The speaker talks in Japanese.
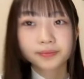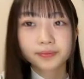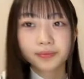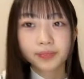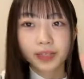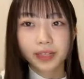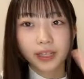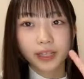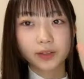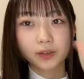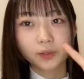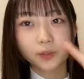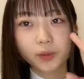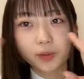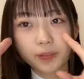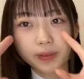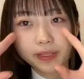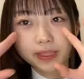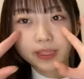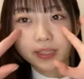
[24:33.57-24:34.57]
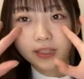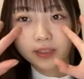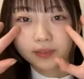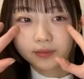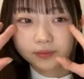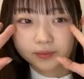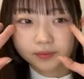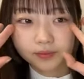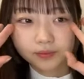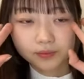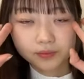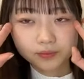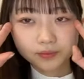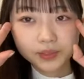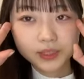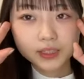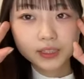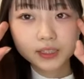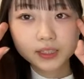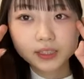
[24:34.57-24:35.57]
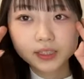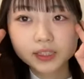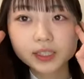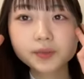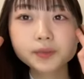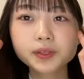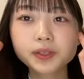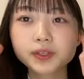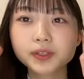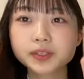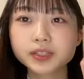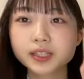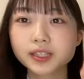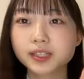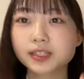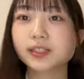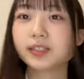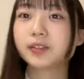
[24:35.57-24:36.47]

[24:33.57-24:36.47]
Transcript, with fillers: 何だと思いますかめっちゃみゆの好きな